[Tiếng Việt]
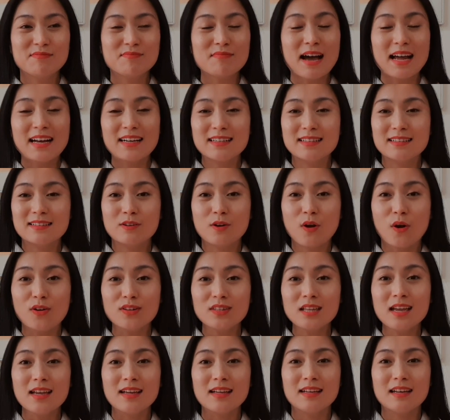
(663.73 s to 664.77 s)
bạn có
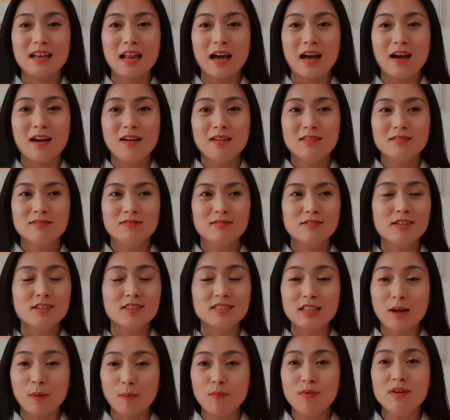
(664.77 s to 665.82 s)
thể là được
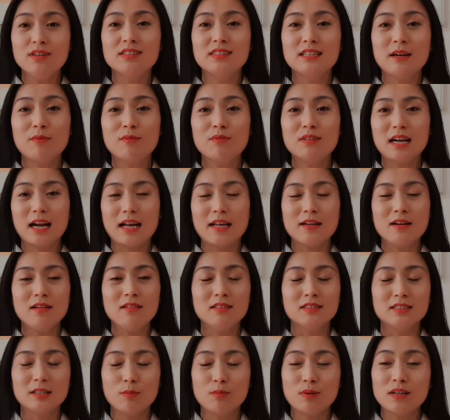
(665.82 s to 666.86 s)
sống ở trong cái
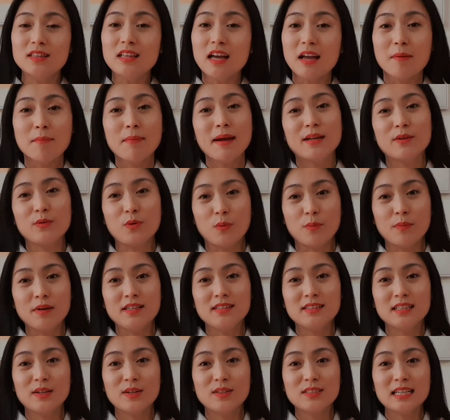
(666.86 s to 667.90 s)
ở trong cái thế mạnh của
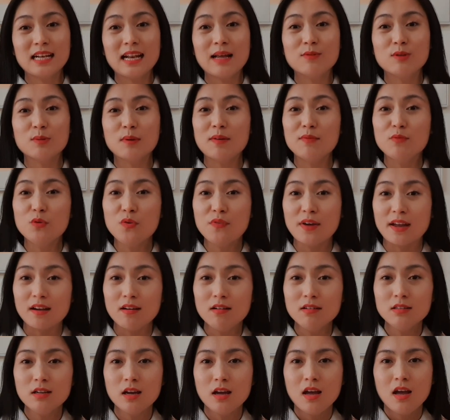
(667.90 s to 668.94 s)
mình, thì nó sẽ làm cho bạn vui vẻ
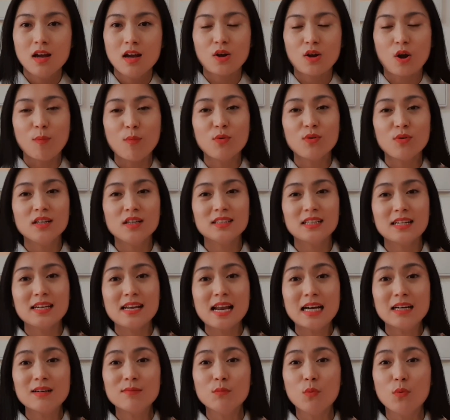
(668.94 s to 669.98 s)
hơn. Còn một người thì
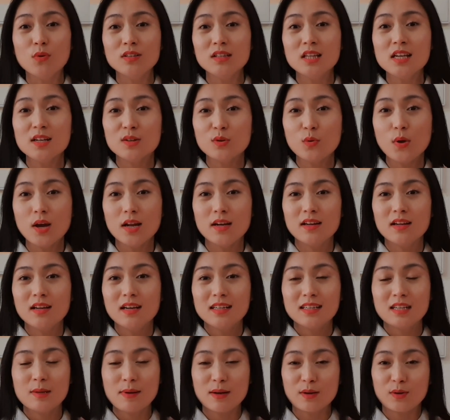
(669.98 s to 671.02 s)
đang muốn thiện nguyện
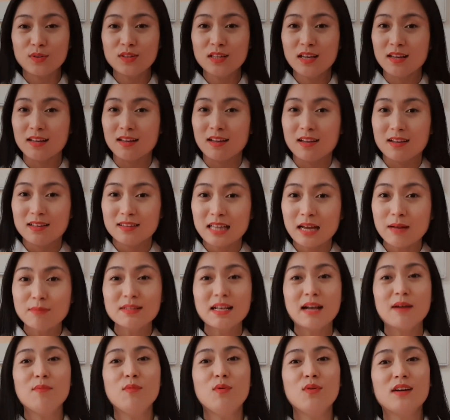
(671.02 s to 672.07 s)
thì bạn có thể tham
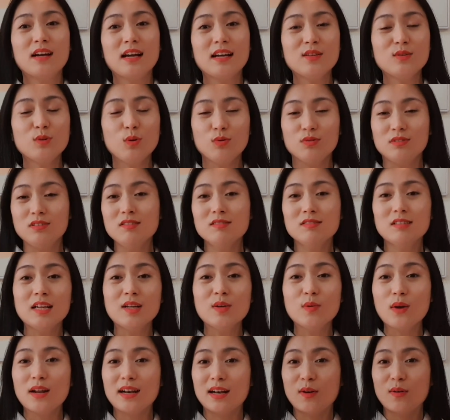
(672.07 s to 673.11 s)
gia một cái tổ chức
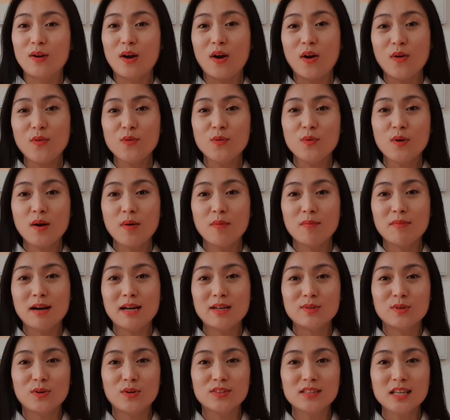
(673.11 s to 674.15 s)
tình nguyện nào đó, đúng không? Bạn
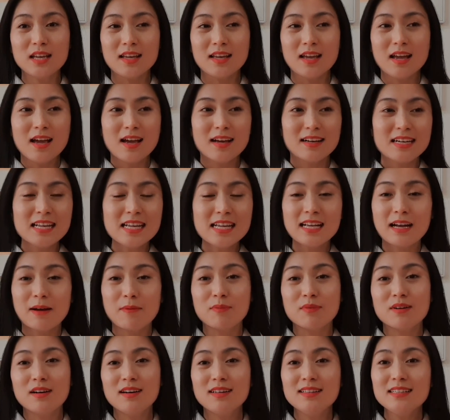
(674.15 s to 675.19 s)
có thể đi gặp
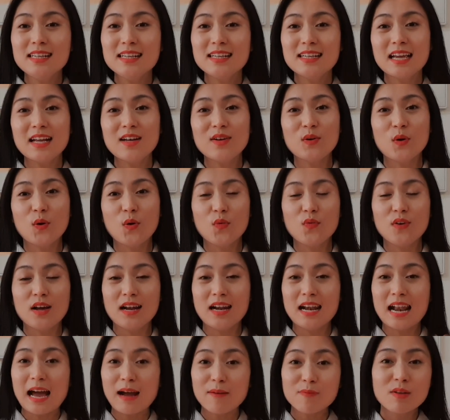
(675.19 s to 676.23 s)
gỡ, đi kết nối và
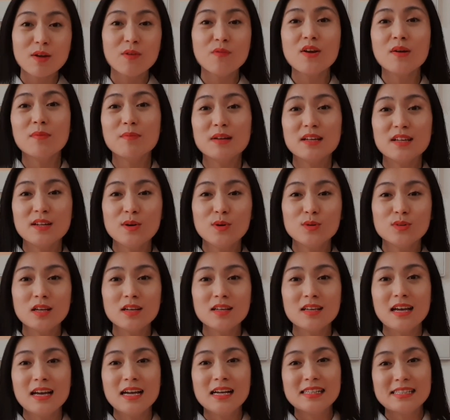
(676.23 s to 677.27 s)
làm những việc mình yêu
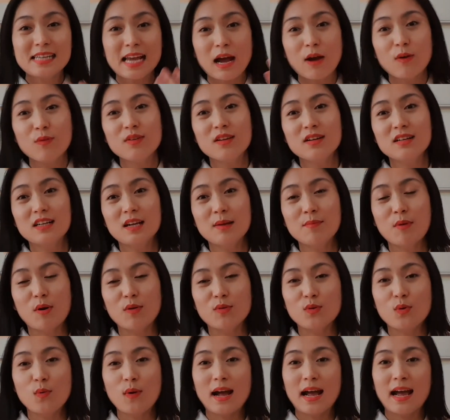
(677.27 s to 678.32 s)
thích, trao những cái
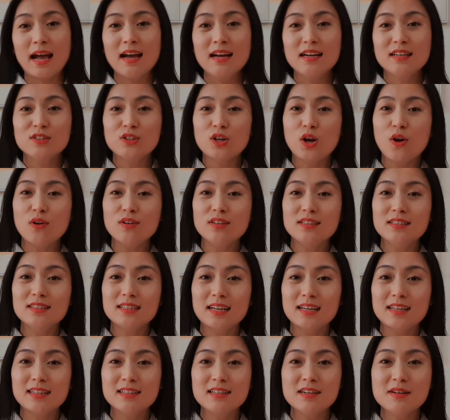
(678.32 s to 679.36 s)
món quà cho những
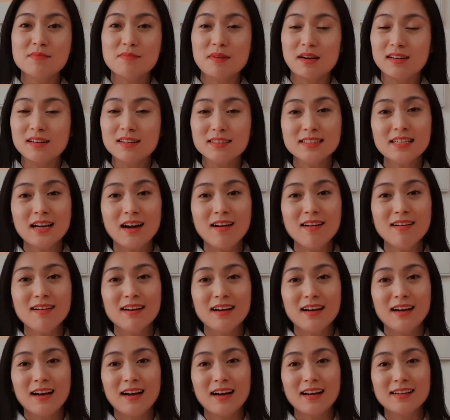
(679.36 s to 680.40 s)
cái người mà cơ nhỡ.
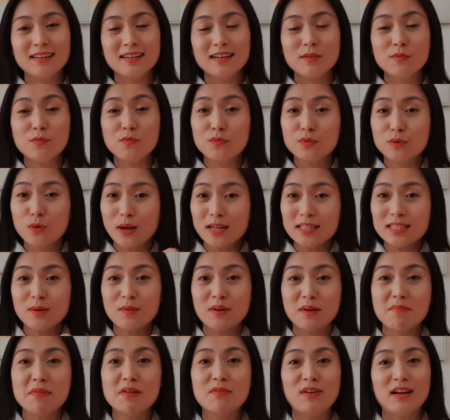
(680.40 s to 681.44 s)
À, quan
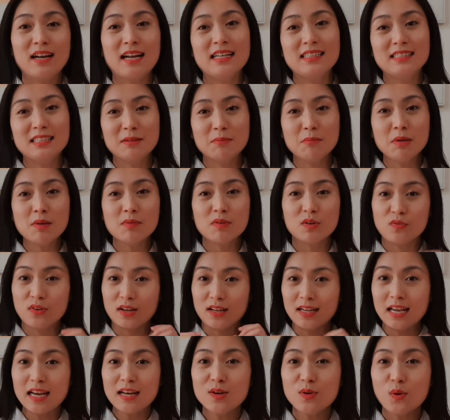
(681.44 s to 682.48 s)
trọng là mình phải là chính mình, mình
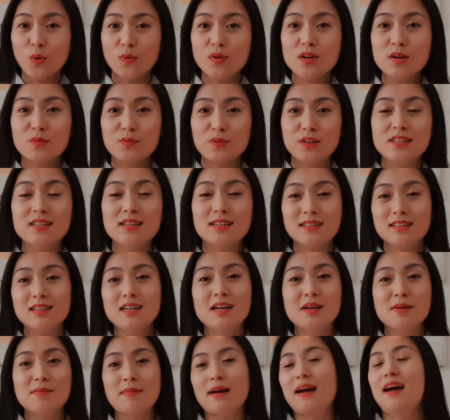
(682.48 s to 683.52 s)
phải kết nối được với những
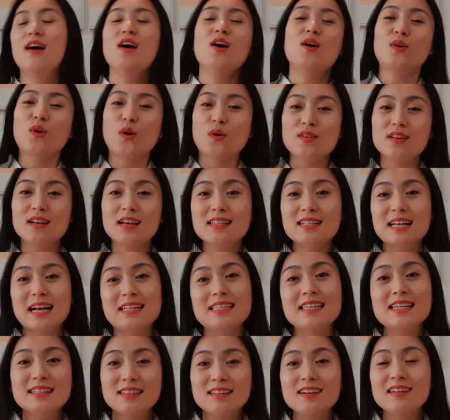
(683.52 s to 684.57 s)
người mà có những cái giá
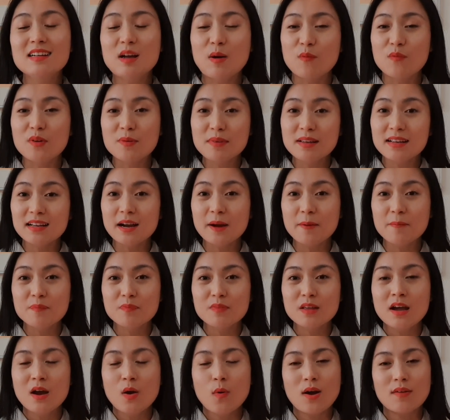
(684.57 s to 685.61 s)
trị tương đồng với mình ạ.
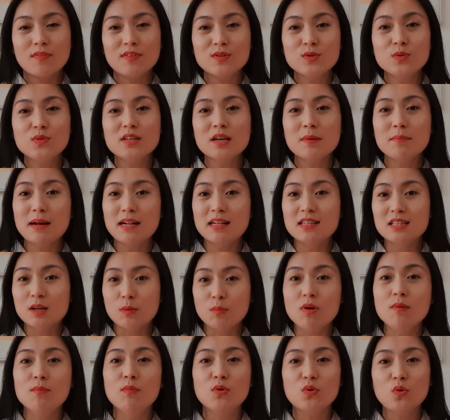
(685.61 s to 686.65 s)
Hoặc ví dụ như bạn
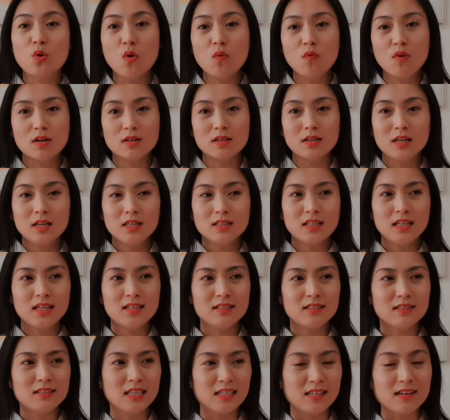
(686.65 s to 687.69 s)
sống ở một khu vực
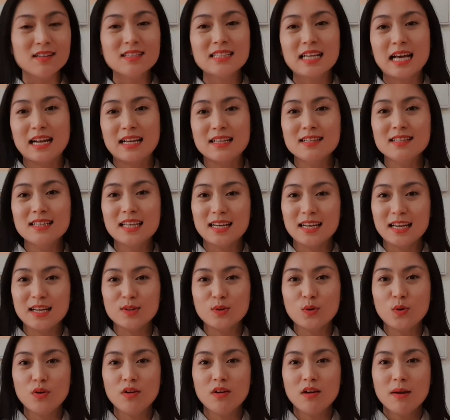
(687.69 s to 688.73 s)
thì chỉ đơn giản là như thế này
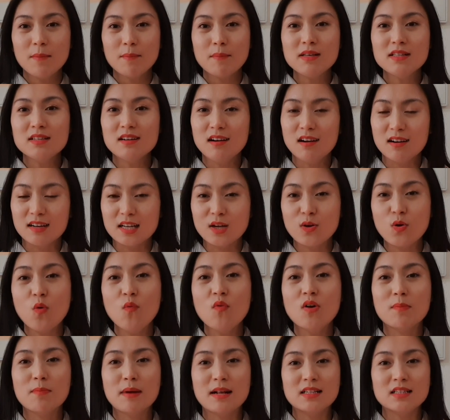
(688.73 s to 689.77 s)
thôi. Bây giờ ở cái khu
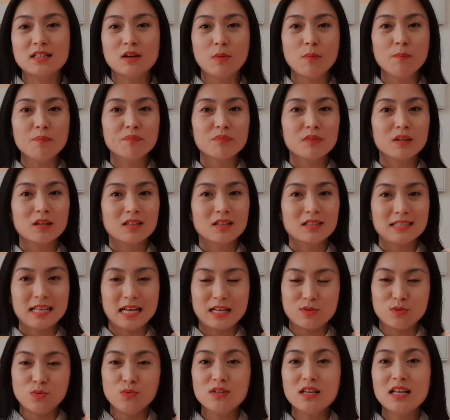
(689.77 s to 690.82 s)
vực bạn sống,
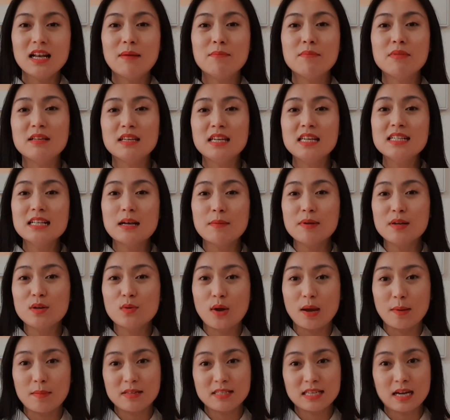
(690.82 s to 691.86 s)
giả dụ như là mình đi ra bên
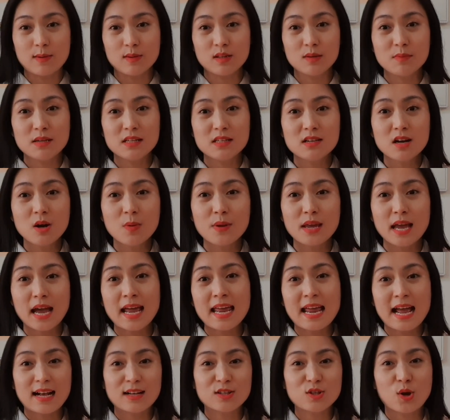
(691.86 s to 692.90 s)
ngoài mình chả giờ mình chơi với
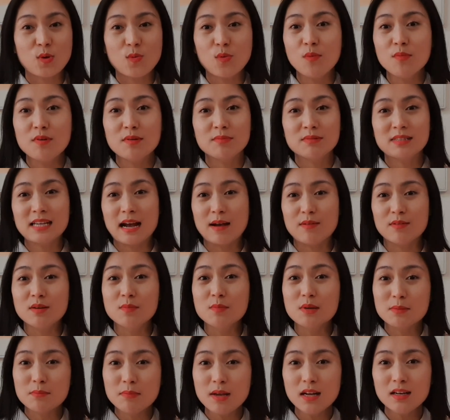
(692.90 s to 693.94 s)
ai, hàng xóm của mình chả giờ
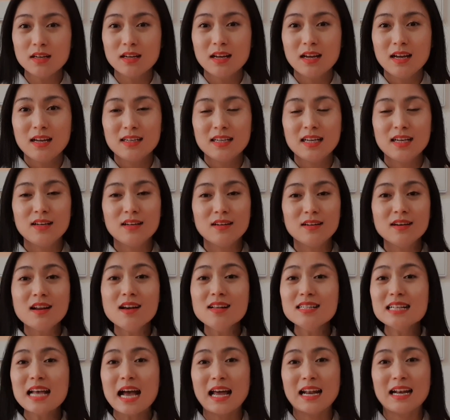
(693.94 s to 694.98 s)
mình biết, thì
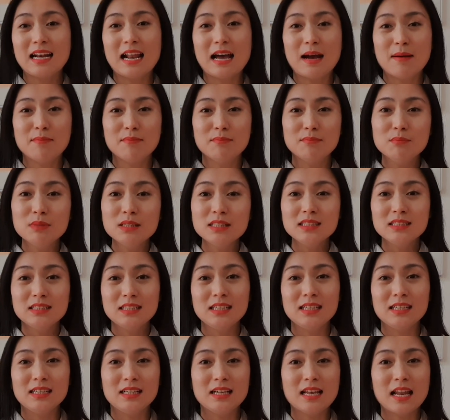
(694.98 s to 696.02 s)
đơn giản là mình
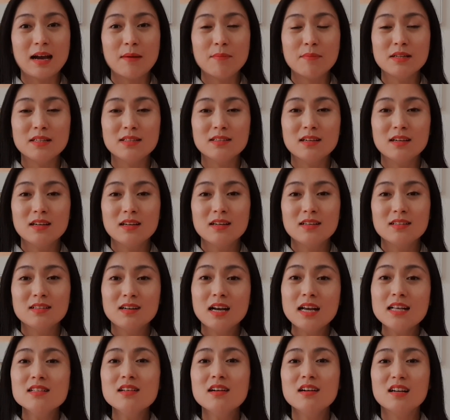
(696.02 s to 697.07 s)
chỉ là mình
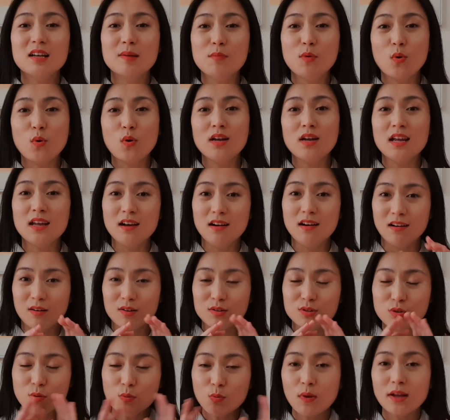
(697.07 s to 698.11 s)
gây dựng cái mối quan hệ ở
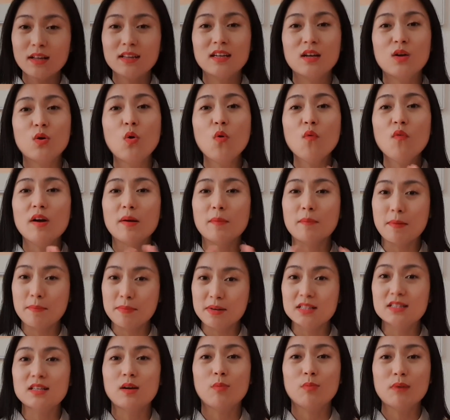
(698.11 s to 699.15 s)
xung quanh cái khu vực mà
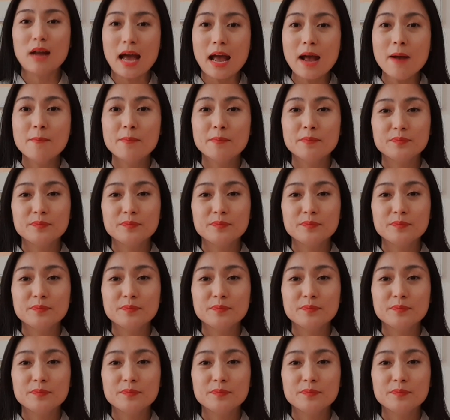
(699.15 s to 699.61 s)
mình sống đã,